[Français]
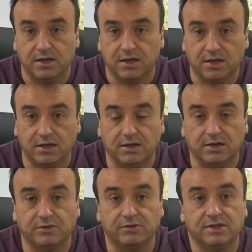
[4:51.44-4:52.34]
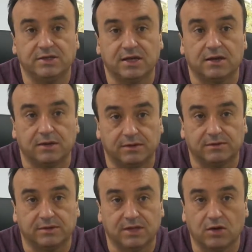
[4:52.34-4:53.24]
Et aussi, ça,
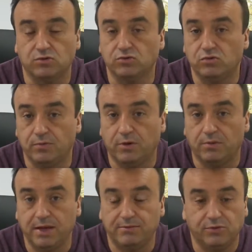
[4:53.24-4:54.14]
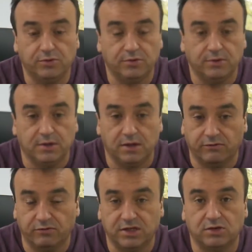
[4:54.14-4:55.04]
ça résout le problème de
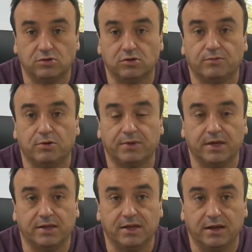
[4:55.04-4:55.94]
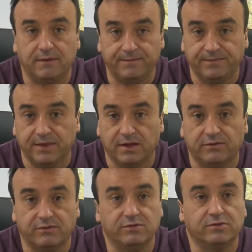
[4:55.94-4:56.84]
vous êtes le seul propriétaire,
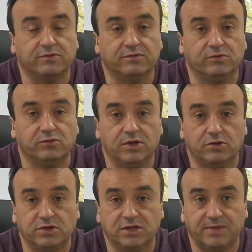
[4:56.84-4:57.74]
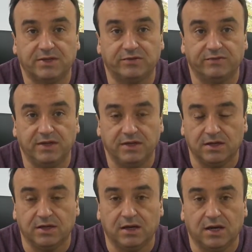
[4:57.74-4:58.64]
vous, louez deux espaces de vie
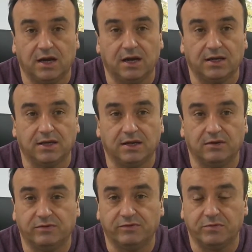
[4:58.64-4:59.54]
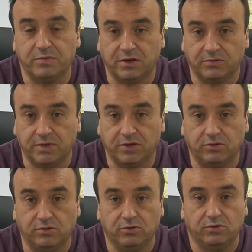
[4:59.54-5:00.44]
à laquelle vous pouvez mettre
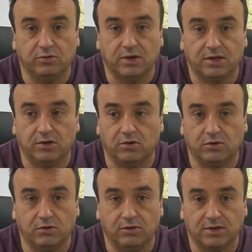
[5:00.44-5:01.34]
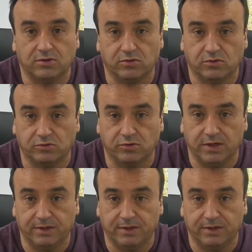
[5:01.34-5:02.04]
deux locataires en location durée.